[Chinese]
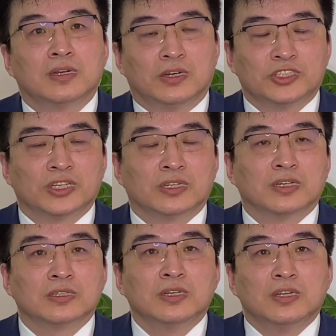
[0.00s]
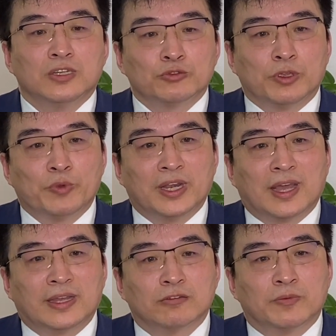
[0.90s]
而且呢，对未
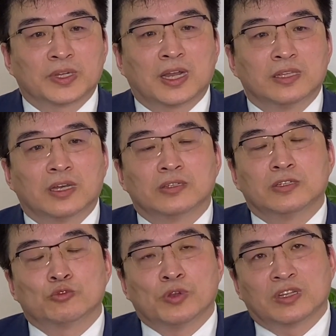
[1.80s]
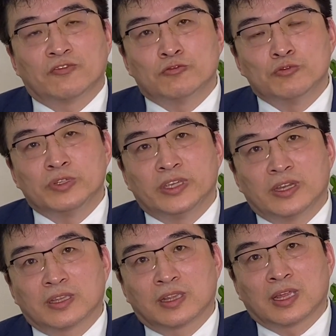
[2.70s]
来的我们看到的主要的服务
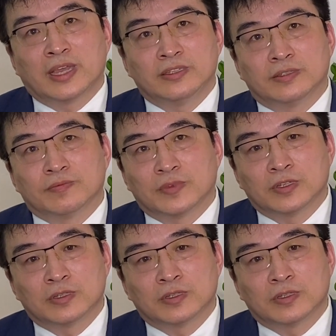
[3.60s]
业、餐饮、